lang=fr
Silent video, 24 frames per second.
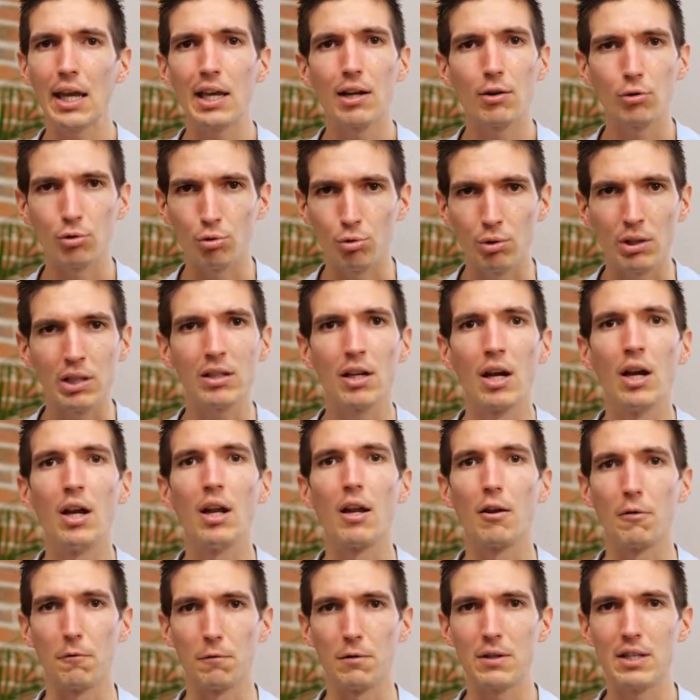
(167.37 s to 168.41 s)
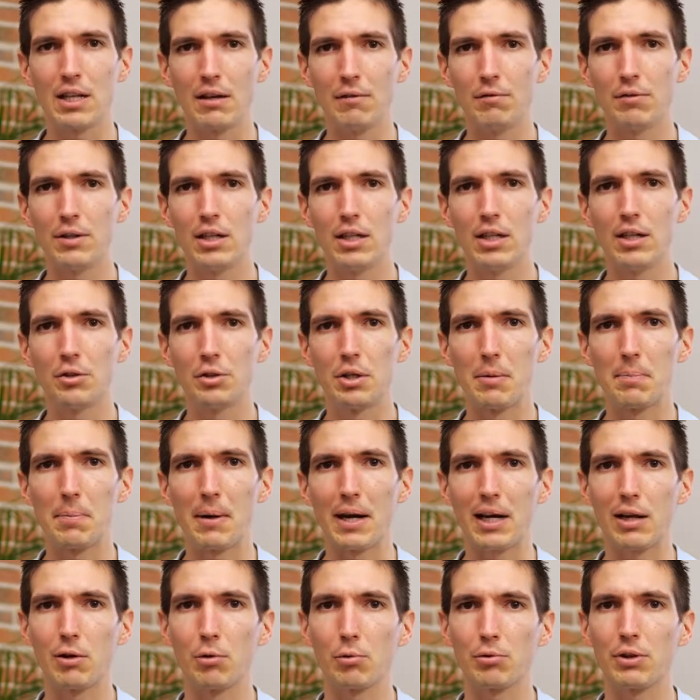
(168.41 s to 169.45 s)
Et ensuite, Vis-à-vis euh, des
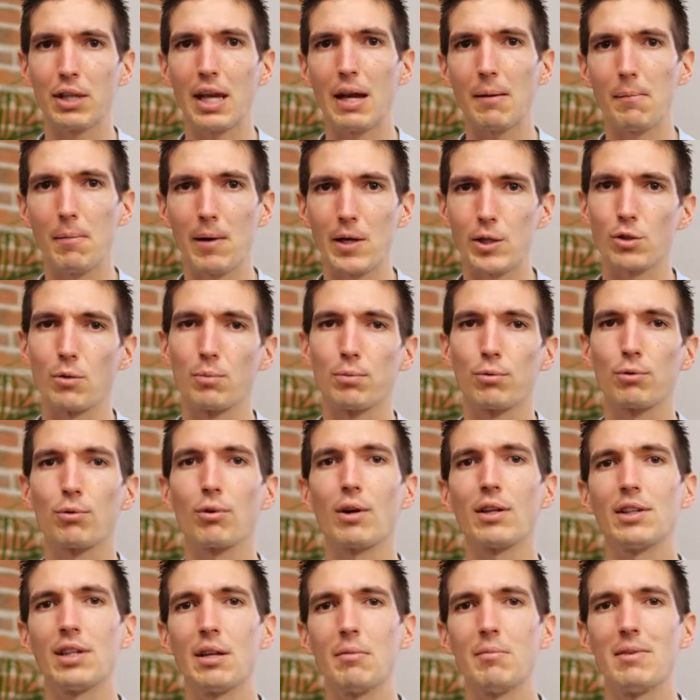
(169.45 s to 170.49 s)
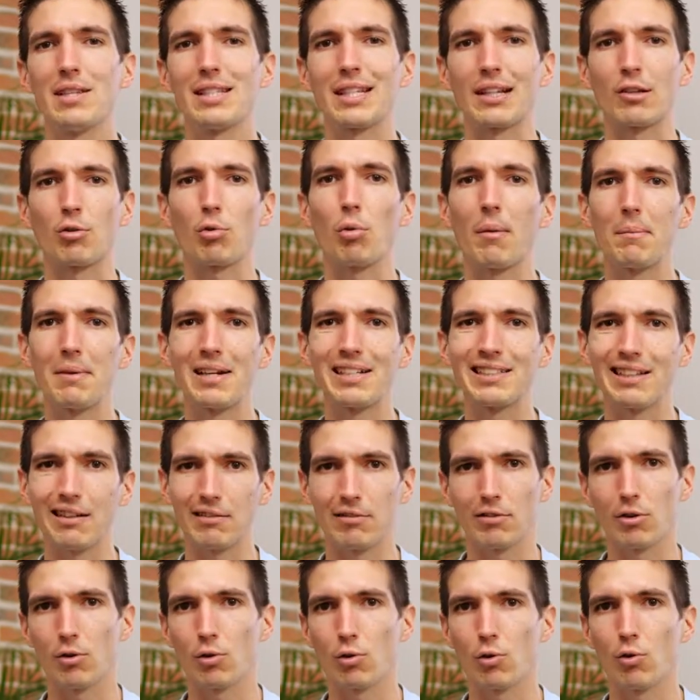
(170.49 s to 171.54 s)
paris long terme, là, je suis plutôt à des mises à
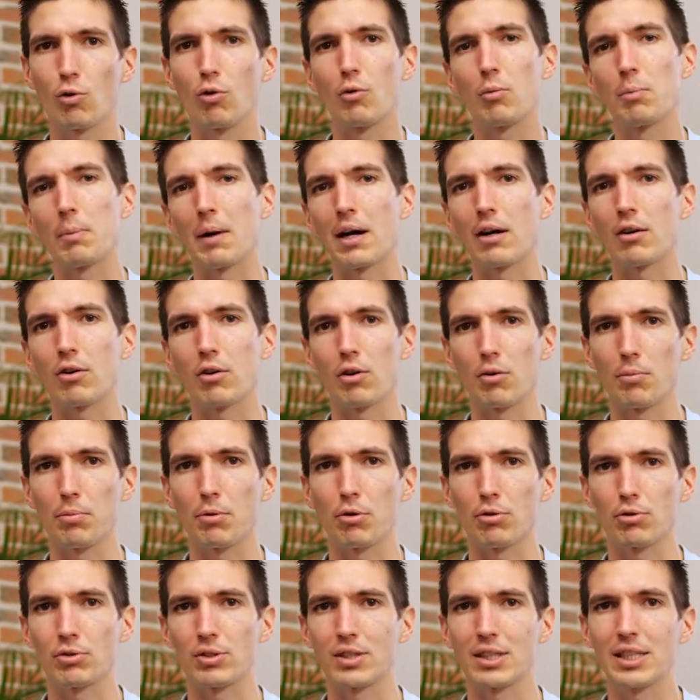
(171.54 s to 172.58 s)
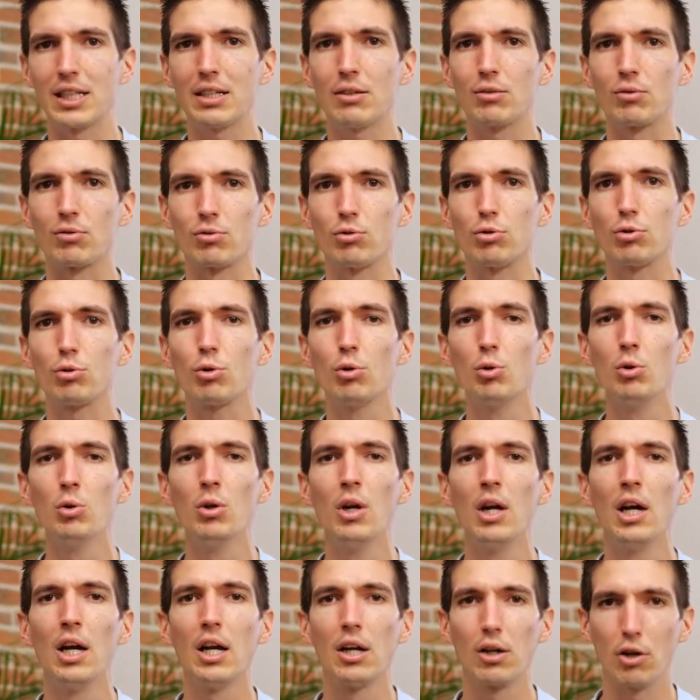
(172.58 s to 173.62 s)
3500 euros par euh, pronostic. Donc, du
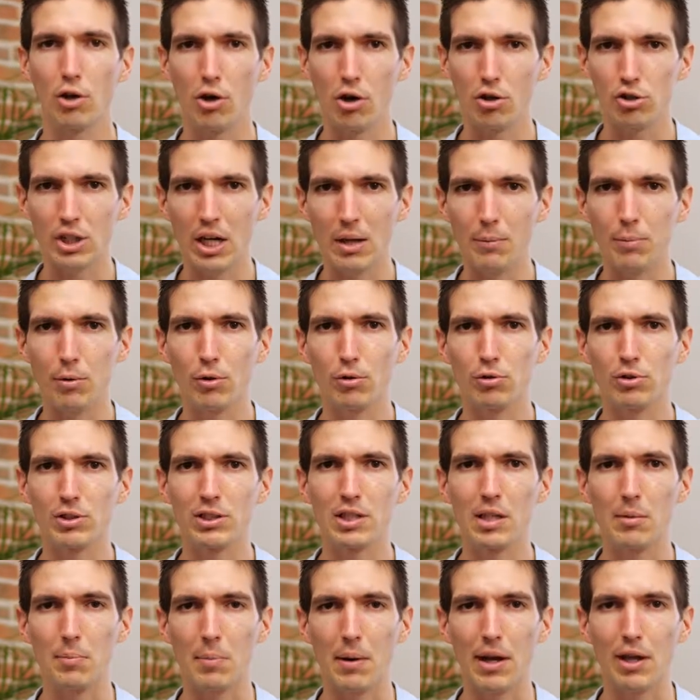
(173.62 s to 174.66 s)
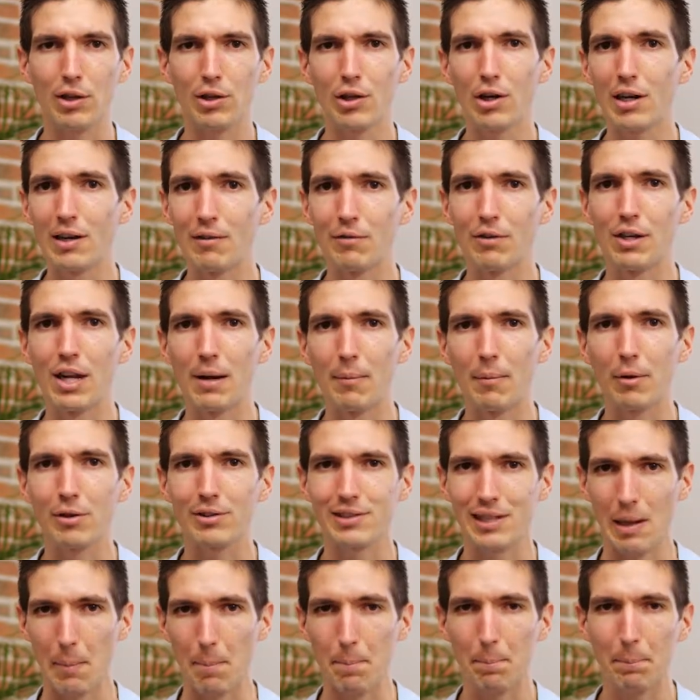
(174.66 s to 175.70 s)
coup, quand j'ai un pronostic perdant, évidemment,
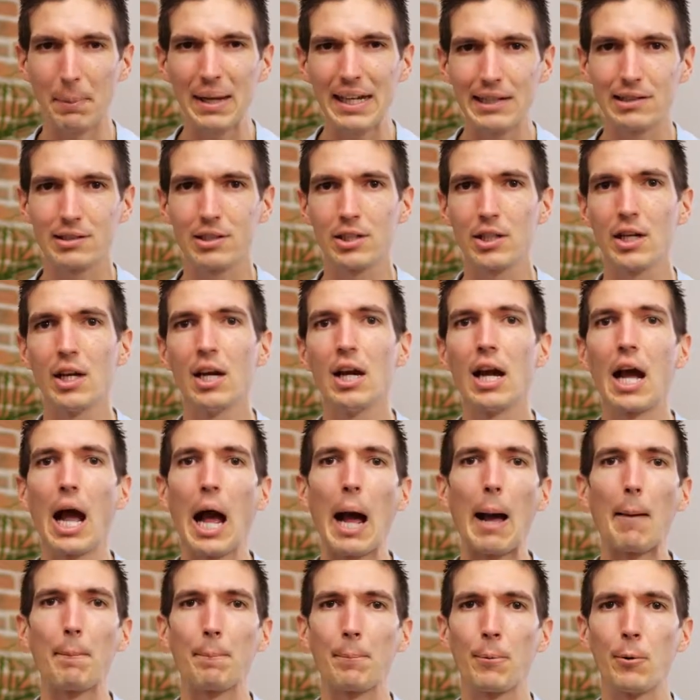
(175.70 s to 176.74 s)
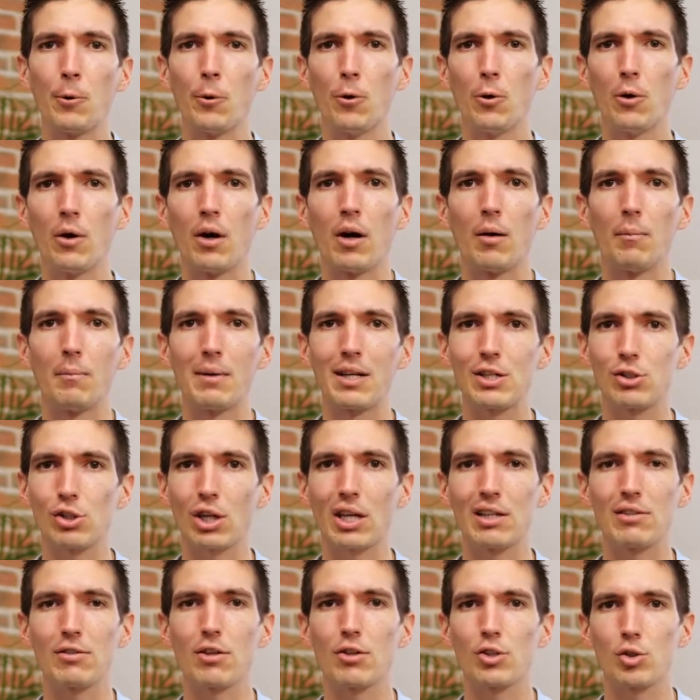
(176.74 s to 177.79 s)
ça pique un peu, euh, mais je
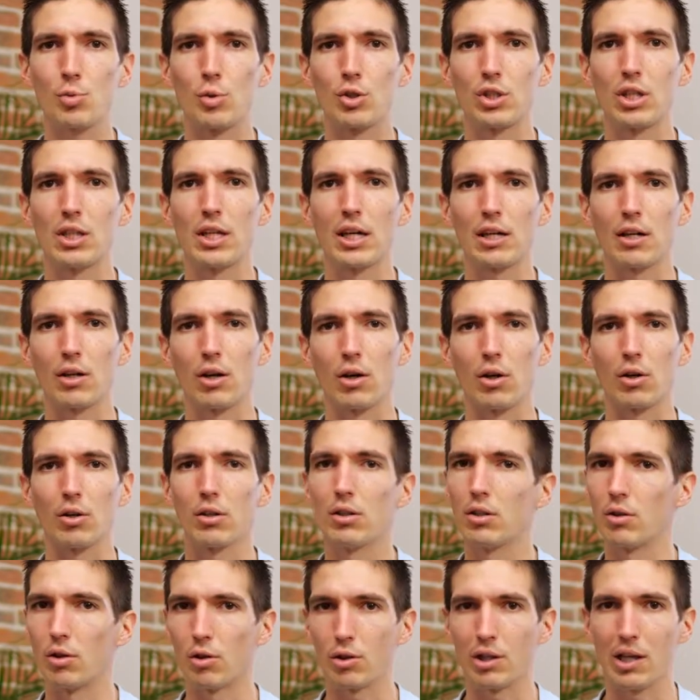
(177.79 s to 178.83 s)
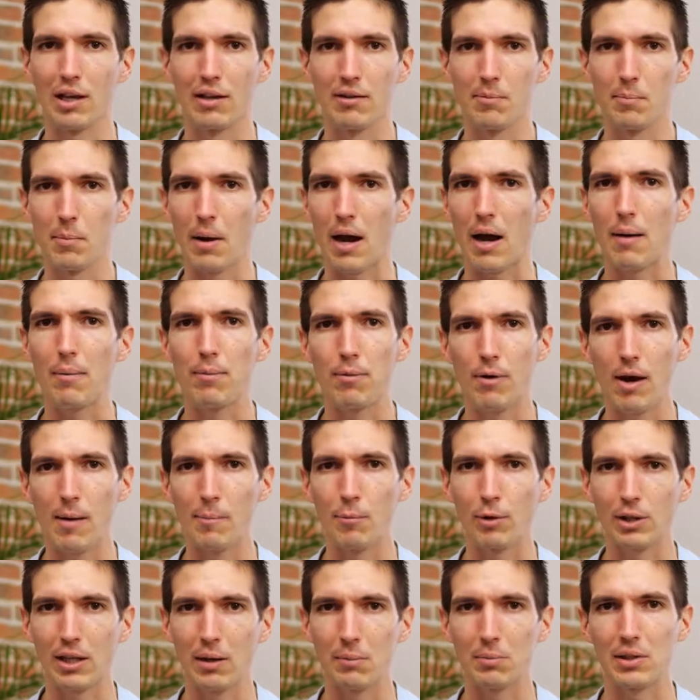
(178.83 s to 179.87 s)
raisonne, je me dis d'accord, ok, par rapport à
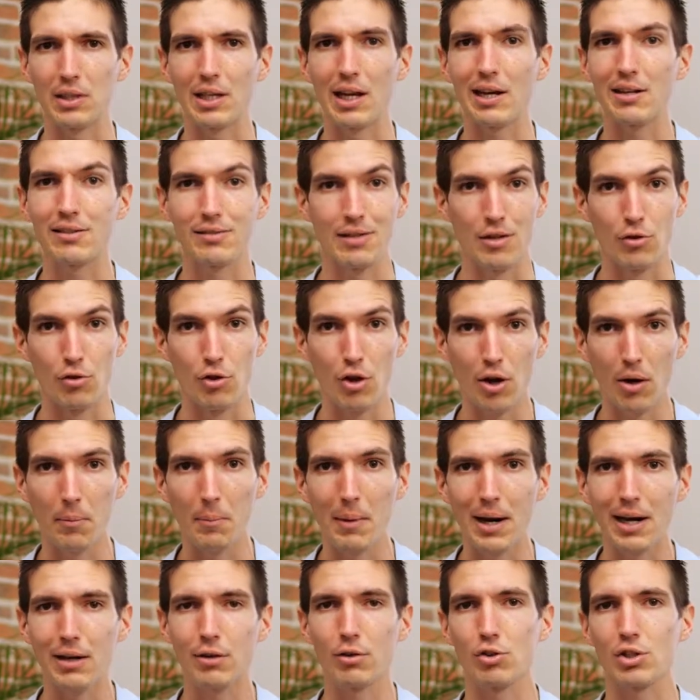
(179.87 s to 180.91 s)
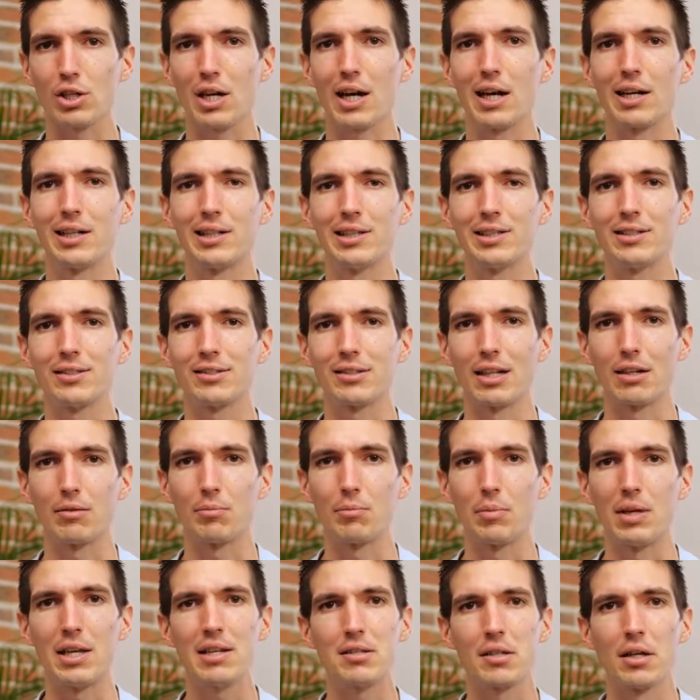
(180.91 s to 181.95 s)
mon capital, c'est normal que je réalise cette
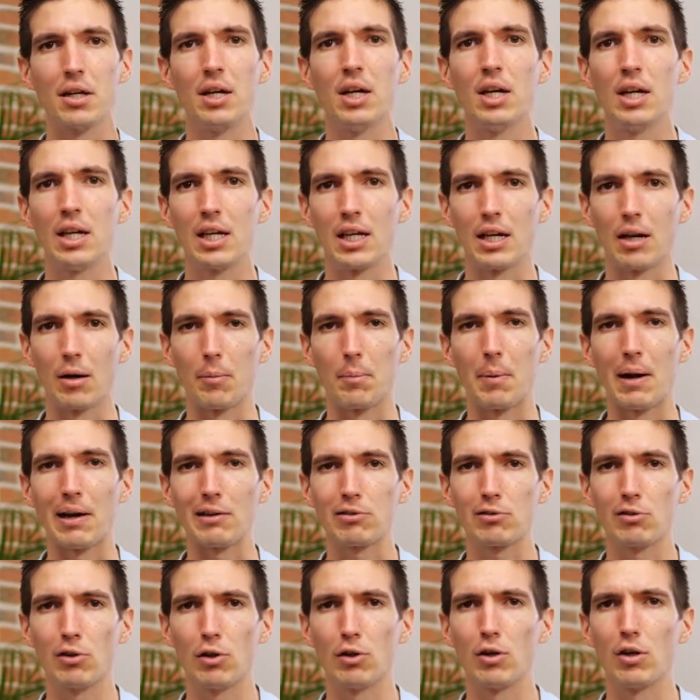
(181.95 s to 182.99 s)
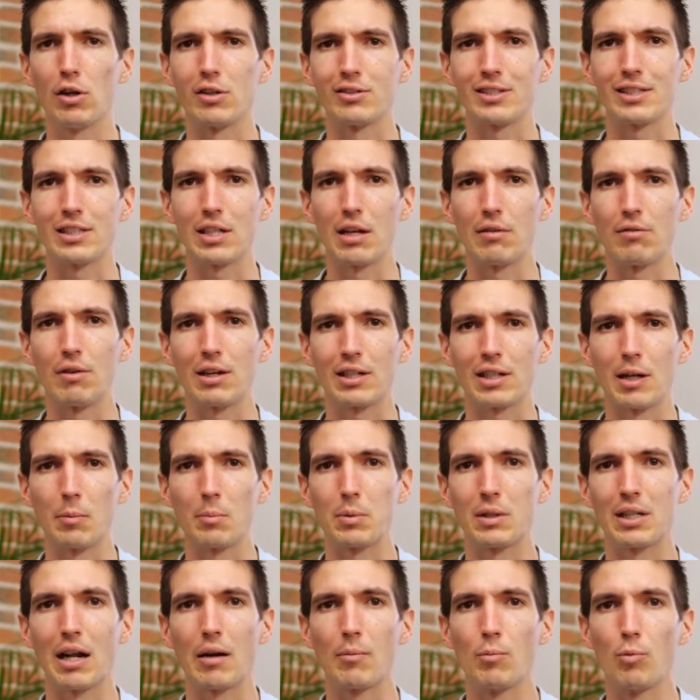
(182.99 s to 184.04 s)
mise parce que si j'avais un
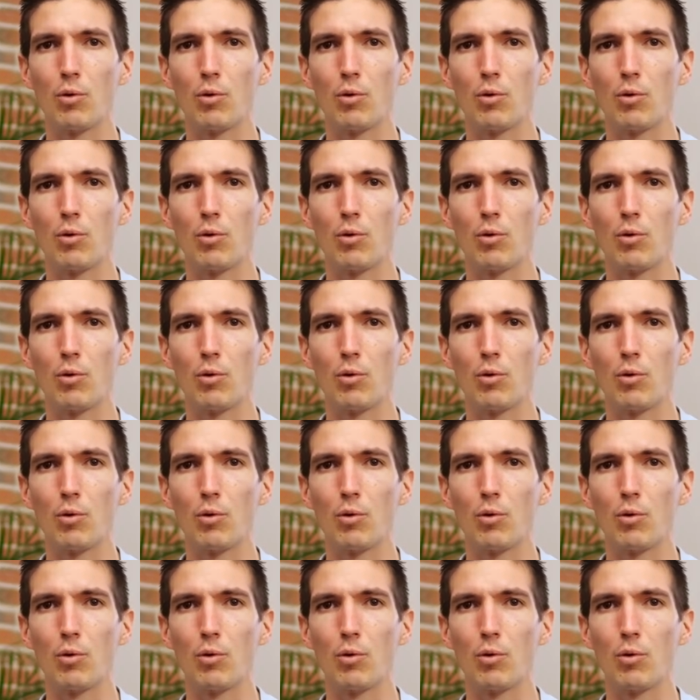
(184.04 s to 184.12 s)
capital